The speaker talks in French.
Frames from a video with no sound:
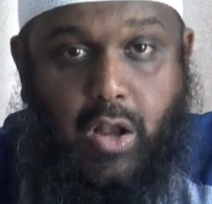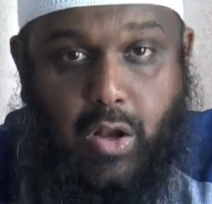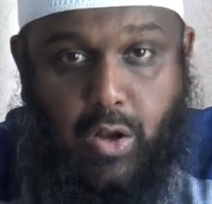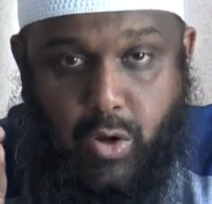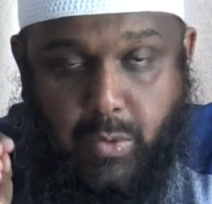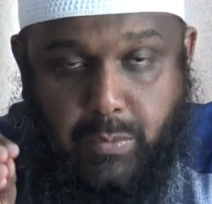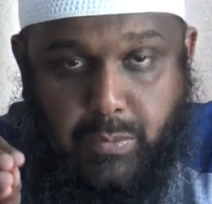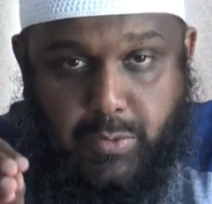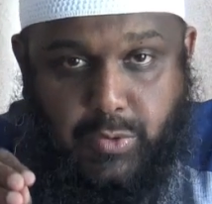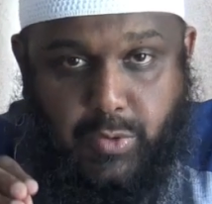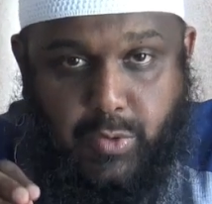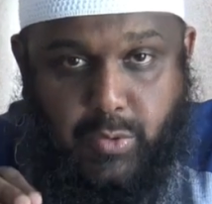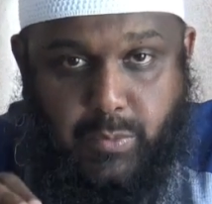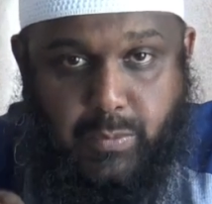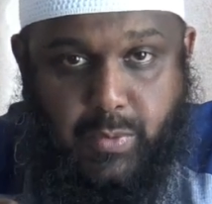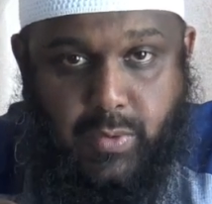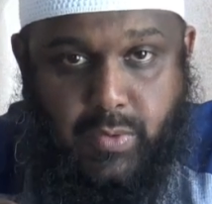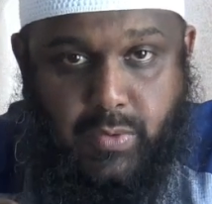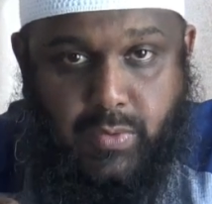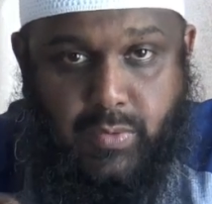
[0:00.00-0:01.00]
Le
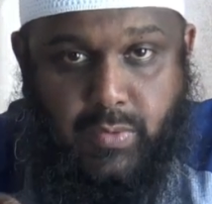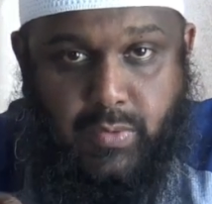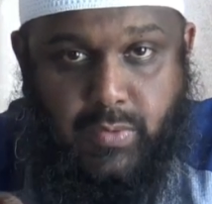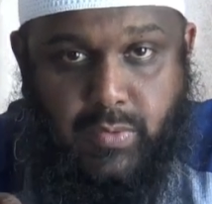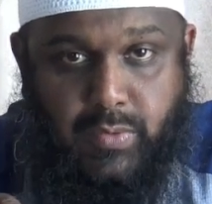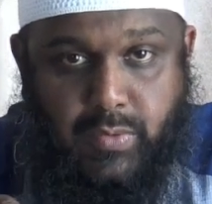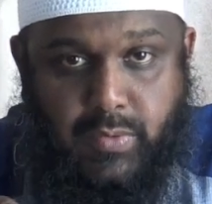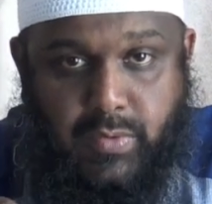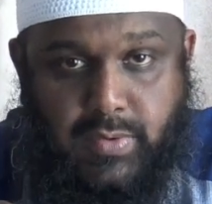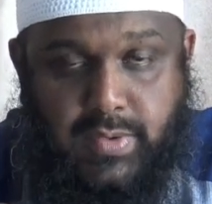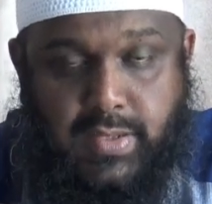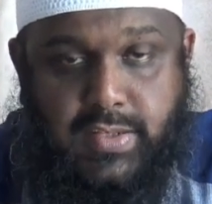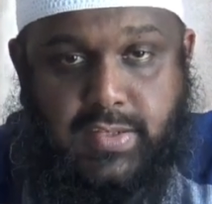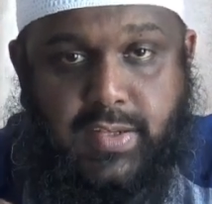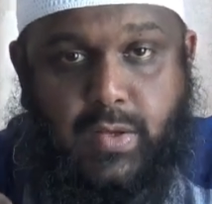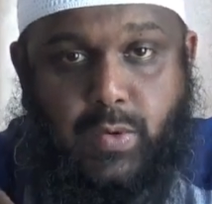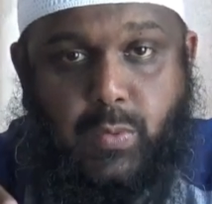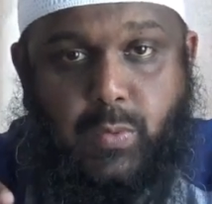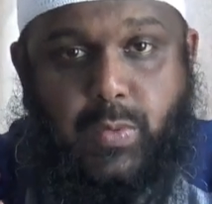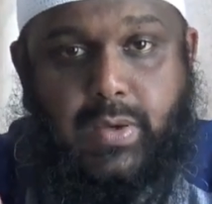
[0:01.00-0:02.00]
musulman, c'est
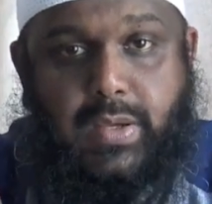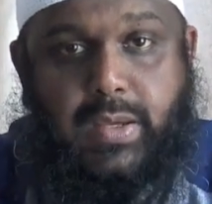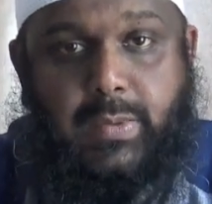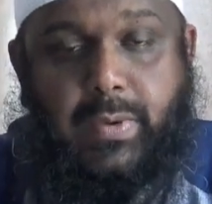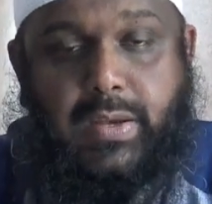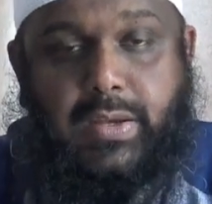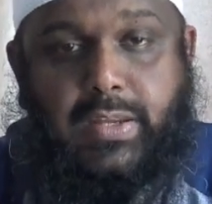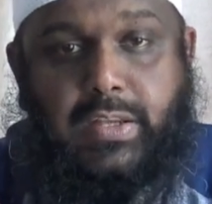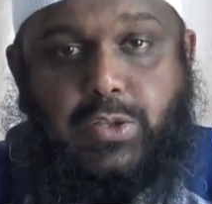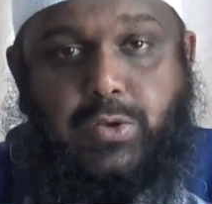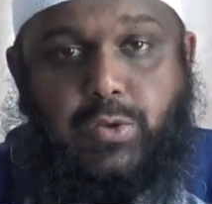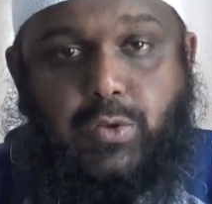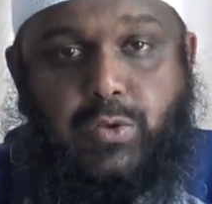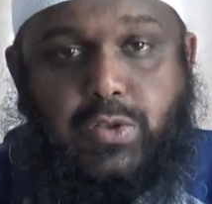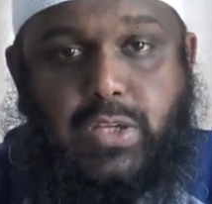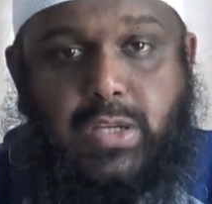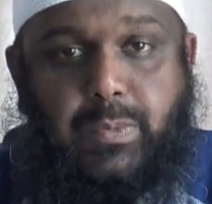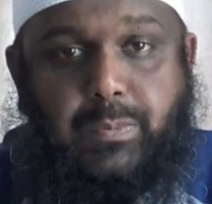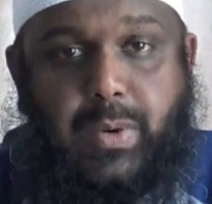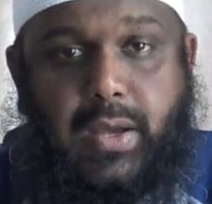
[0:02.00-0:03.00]
celui qui ban quelque chose
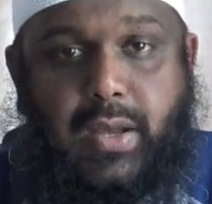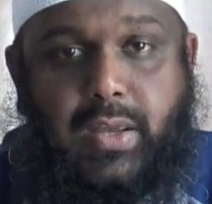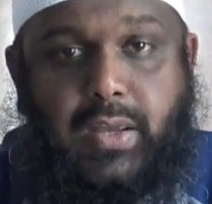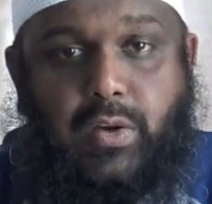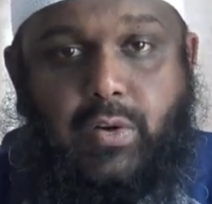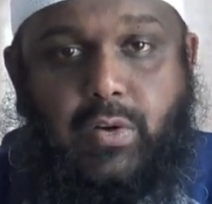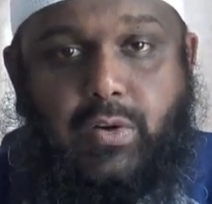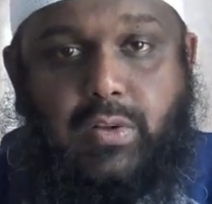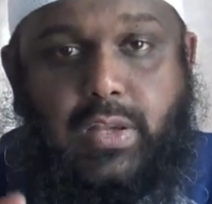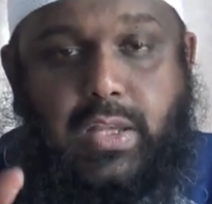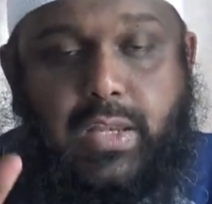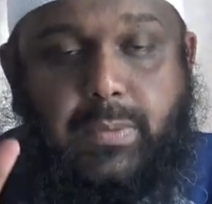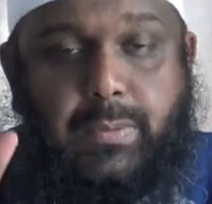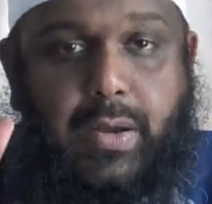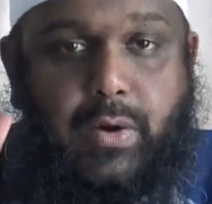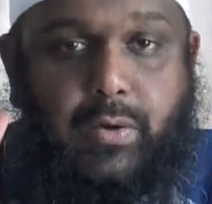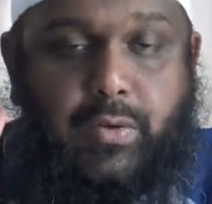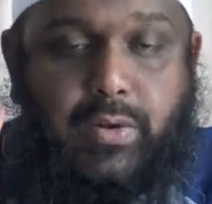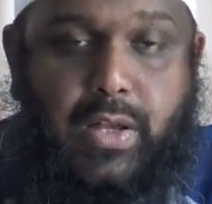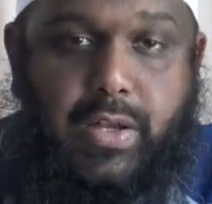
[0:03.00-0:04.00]
qui paraît god, il
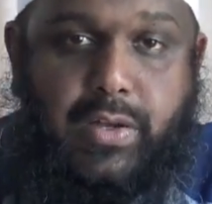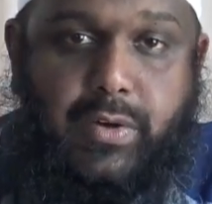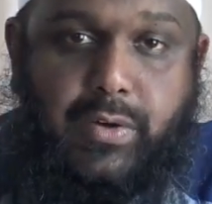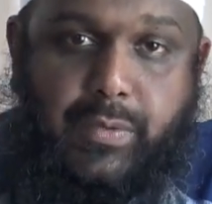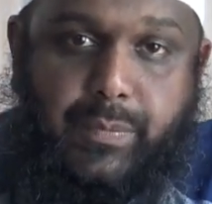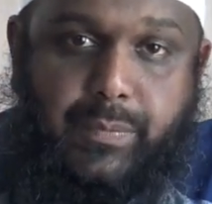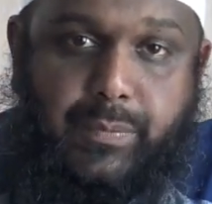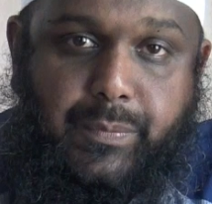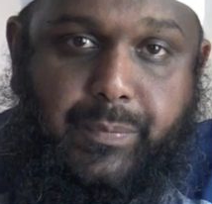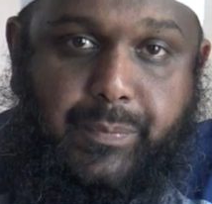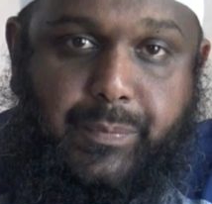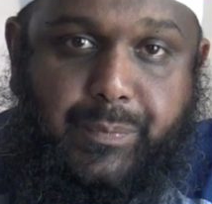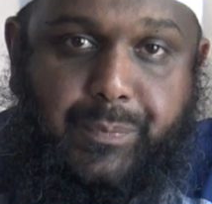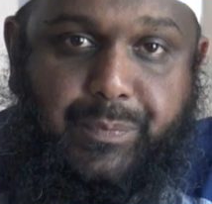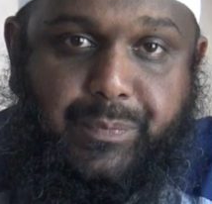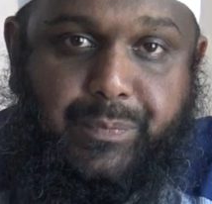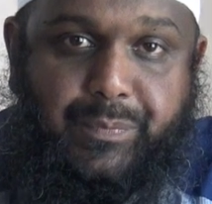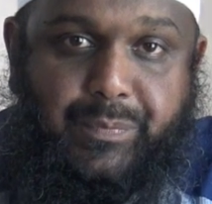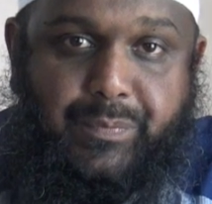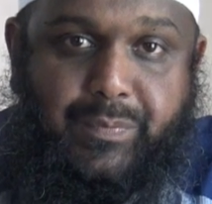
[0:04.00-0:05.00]
par rentre là-dedans.
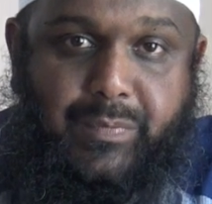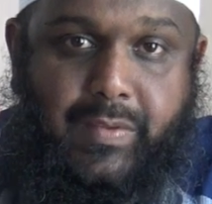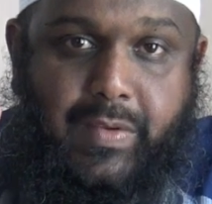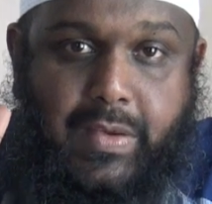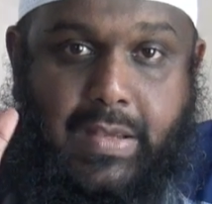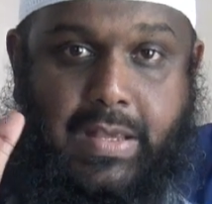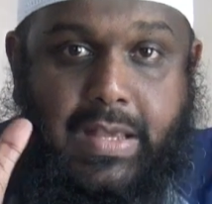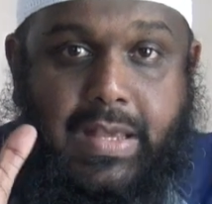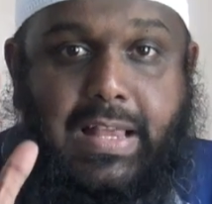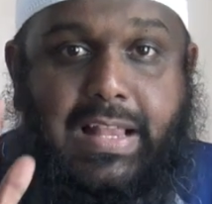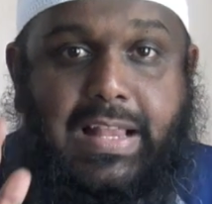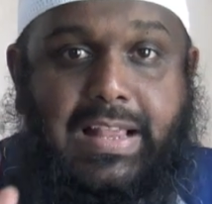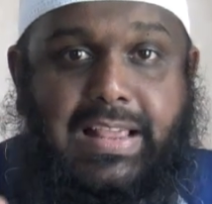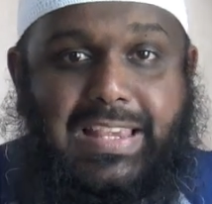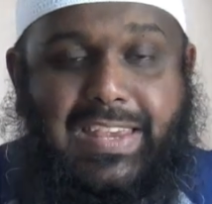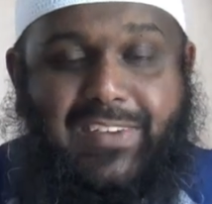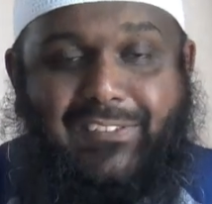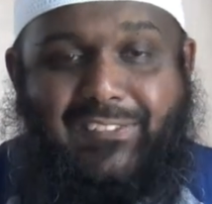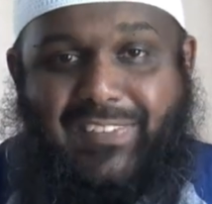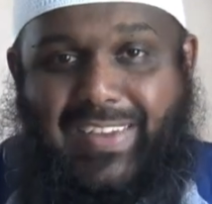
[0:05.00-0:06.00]

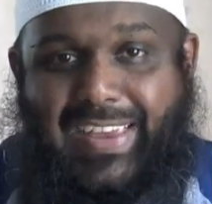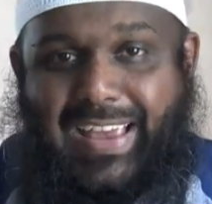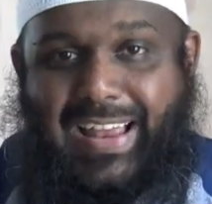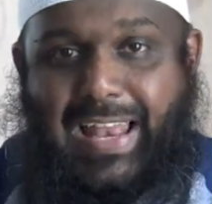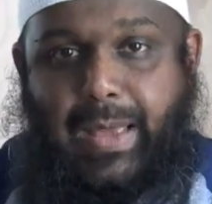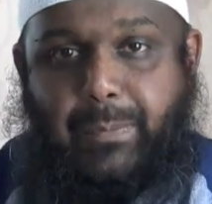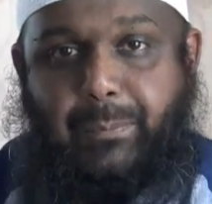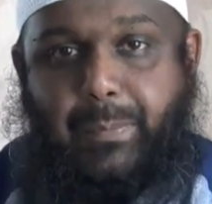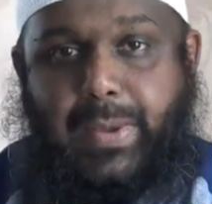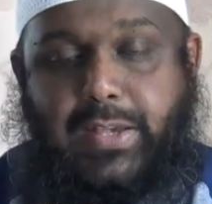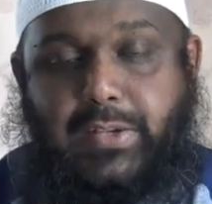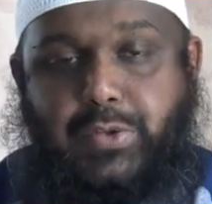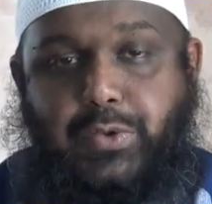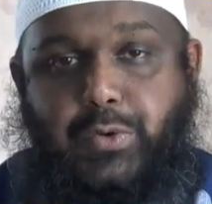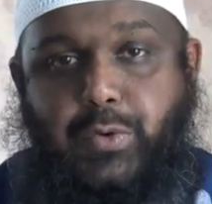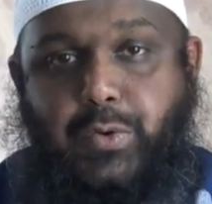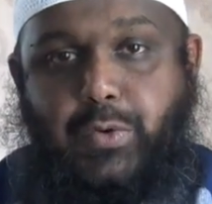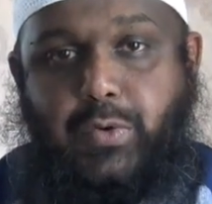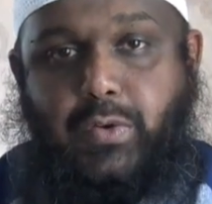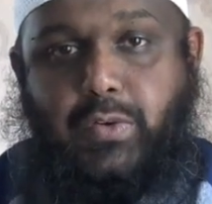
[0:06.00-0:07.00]
Il fait la
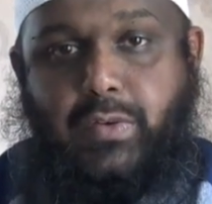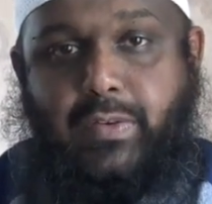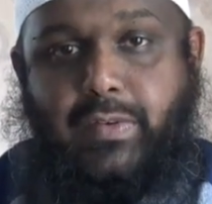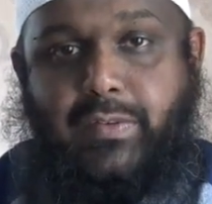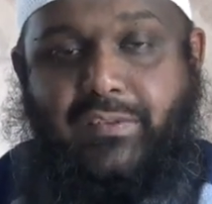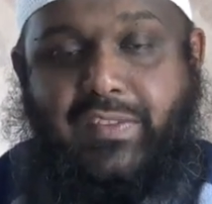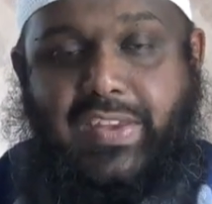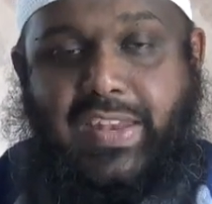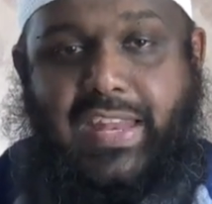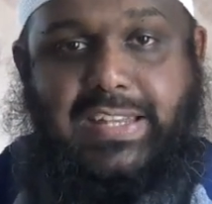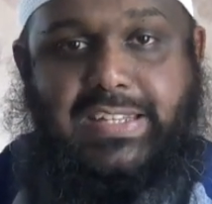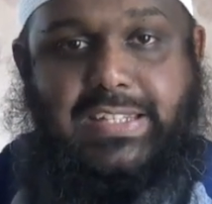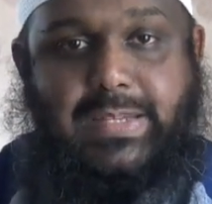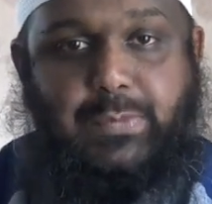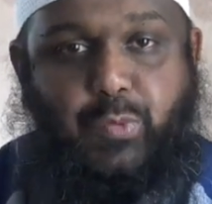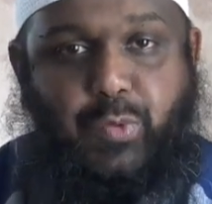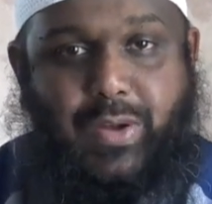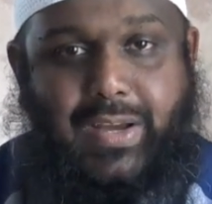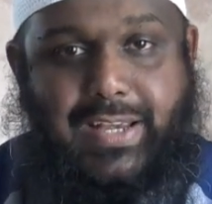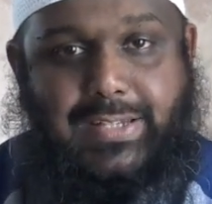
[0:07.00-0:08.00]
personne vient du
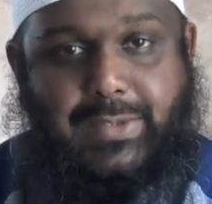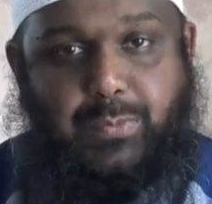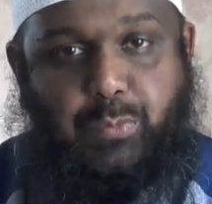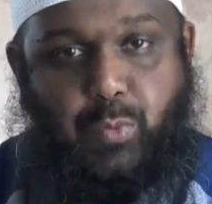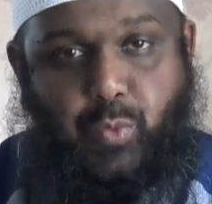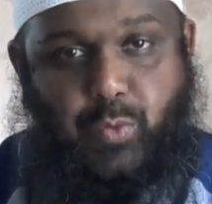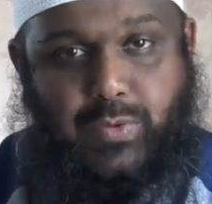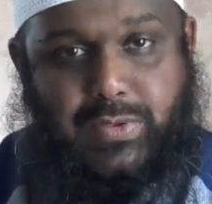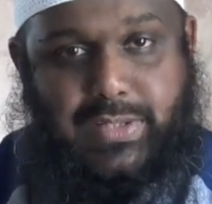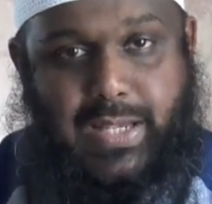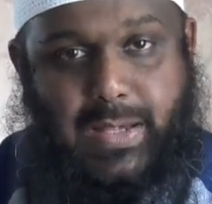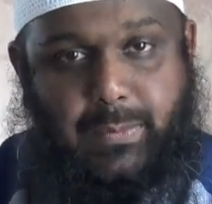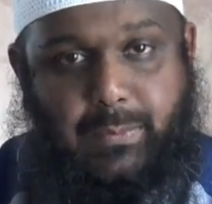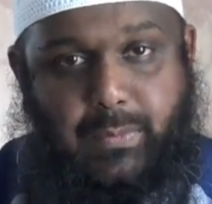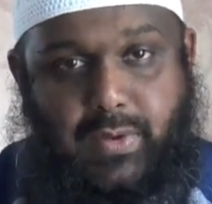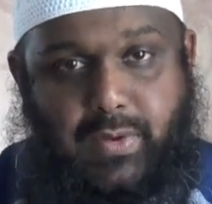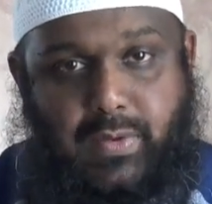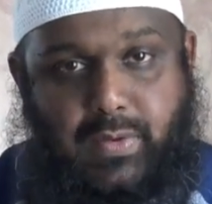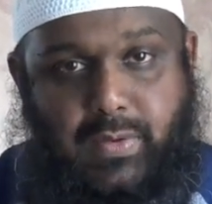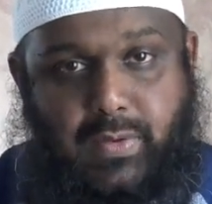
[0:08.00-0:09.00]
responsable.